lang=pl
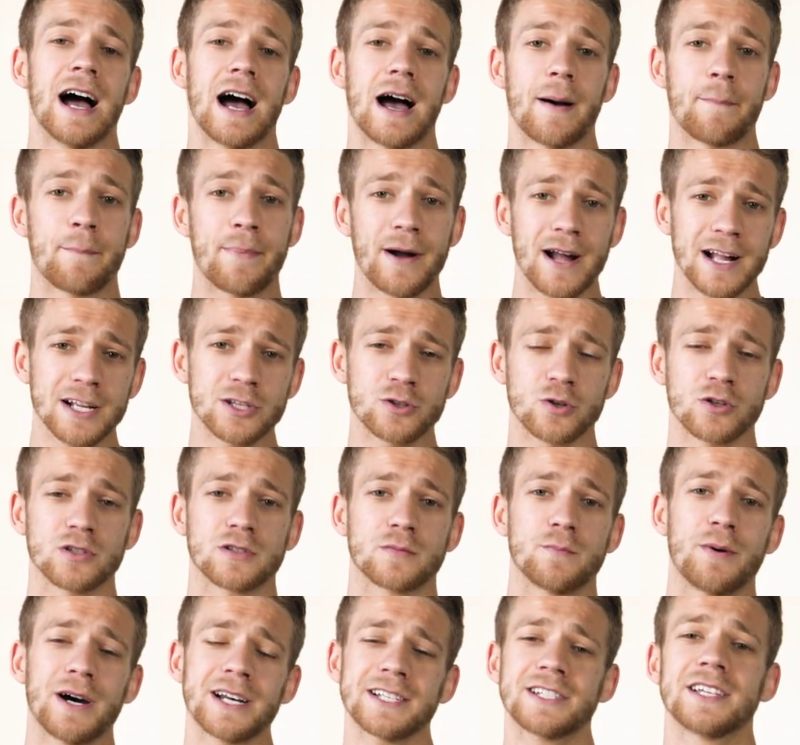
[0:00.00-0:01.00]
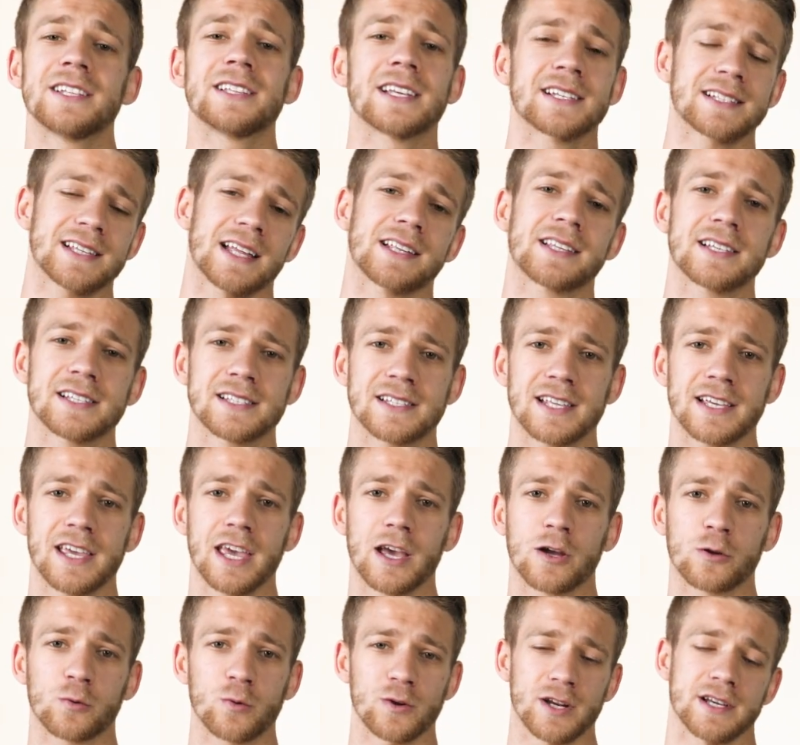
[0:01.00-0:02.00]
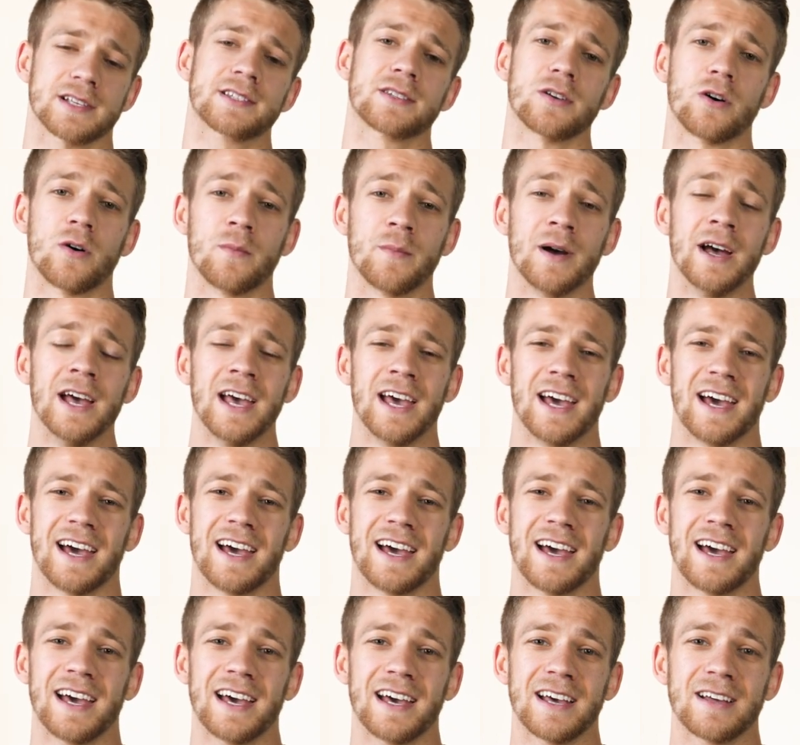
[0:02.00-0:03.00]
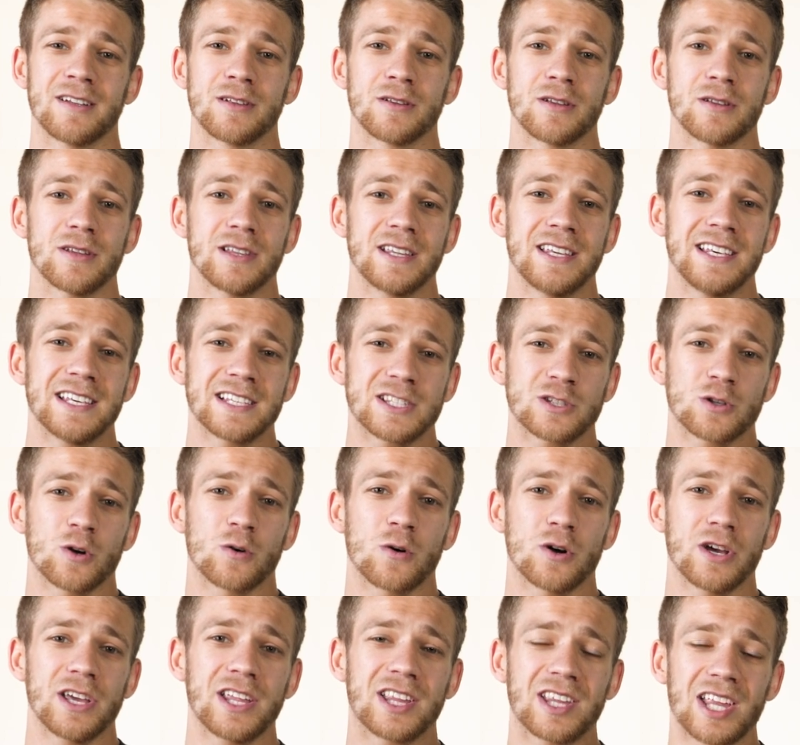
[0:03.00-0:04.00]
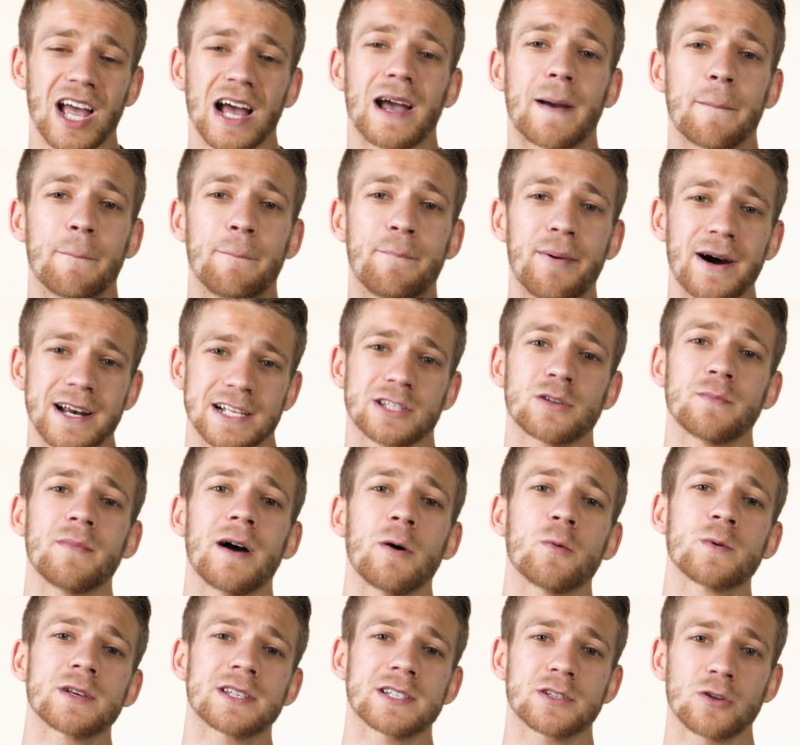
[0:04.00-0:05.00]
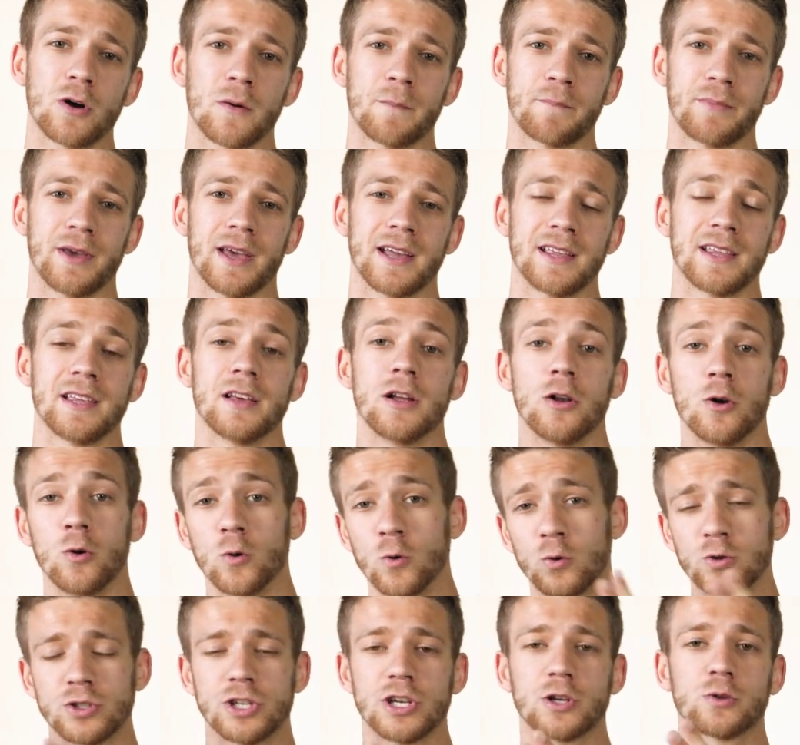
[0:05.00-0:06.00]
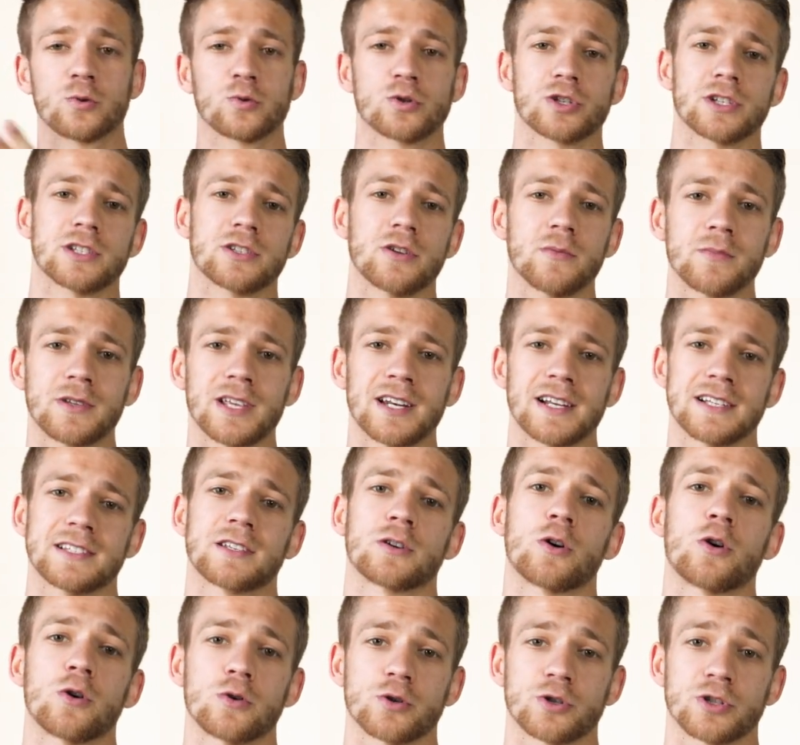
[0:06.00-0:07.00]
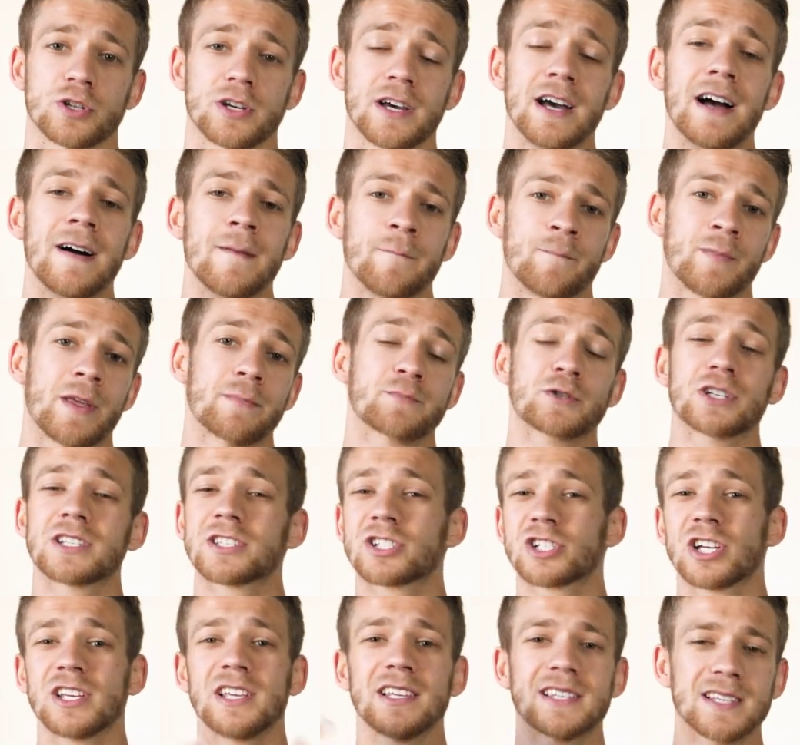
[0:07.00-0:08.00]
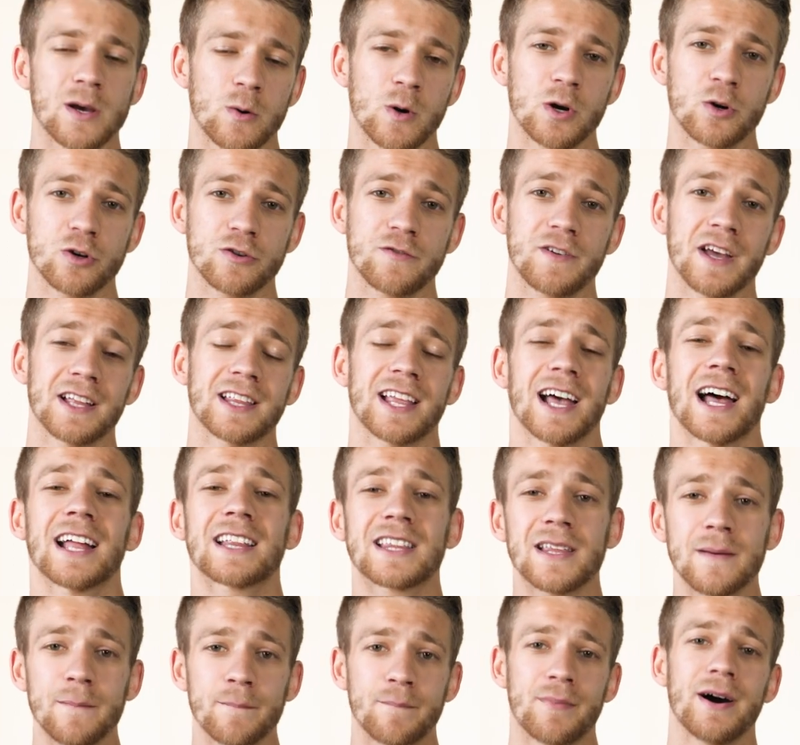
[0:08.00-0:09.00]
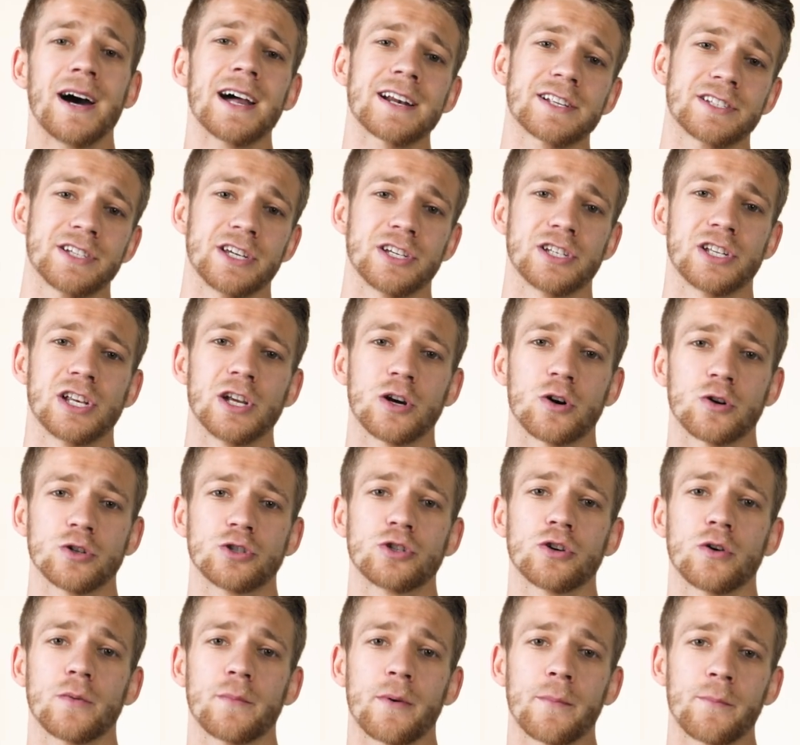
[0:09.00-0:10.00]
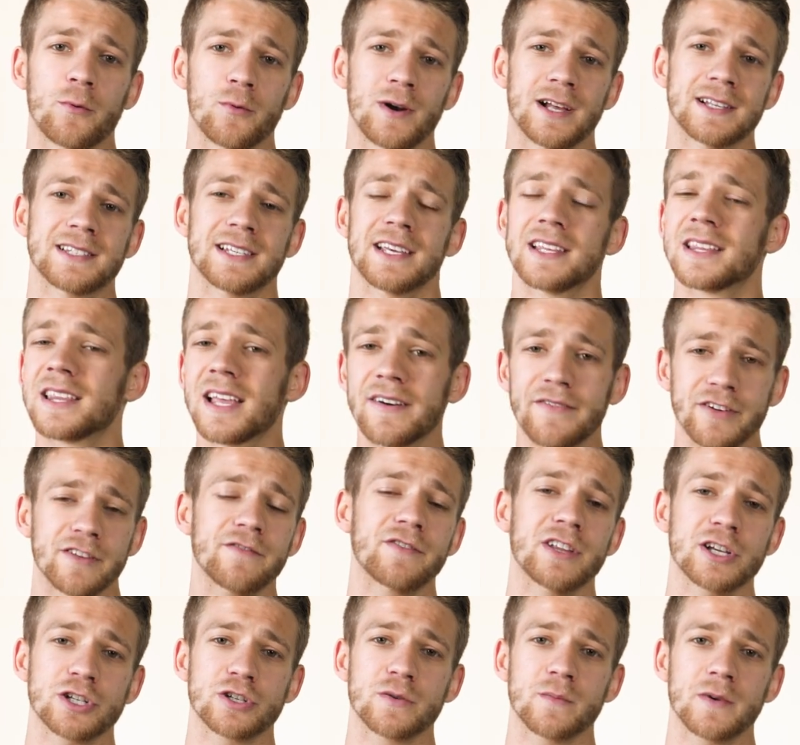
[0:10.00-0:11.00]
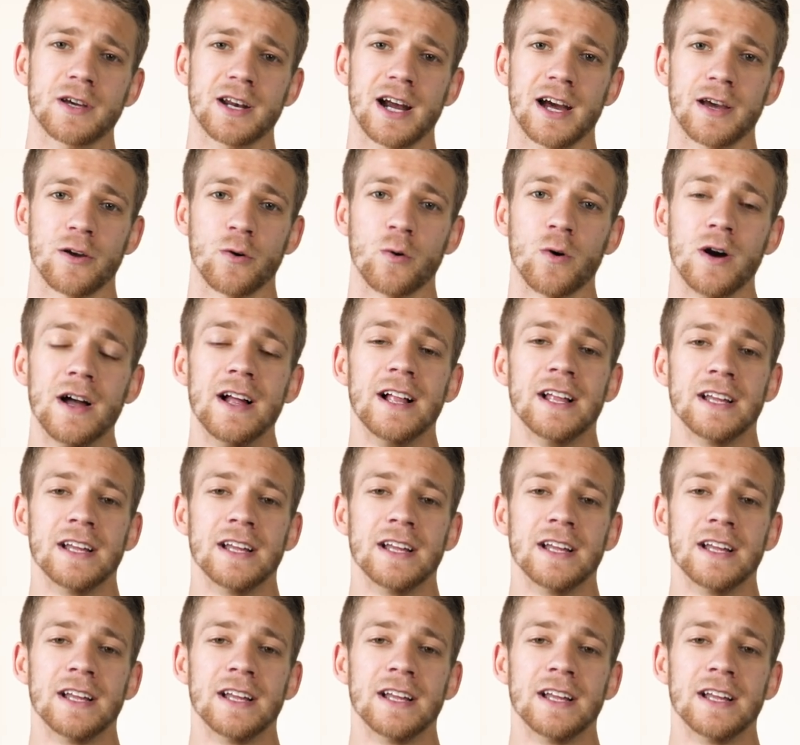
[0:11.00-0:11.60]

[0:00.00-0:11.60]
A patrząc bardziej na statystyki, które są, jest jest to i tak bardzo mały stopień ludzi, którzy są teraz chorzy na przestrzeni całego świata, a tym bardziej jeśli chodzi o populację nawet w naszym kraju.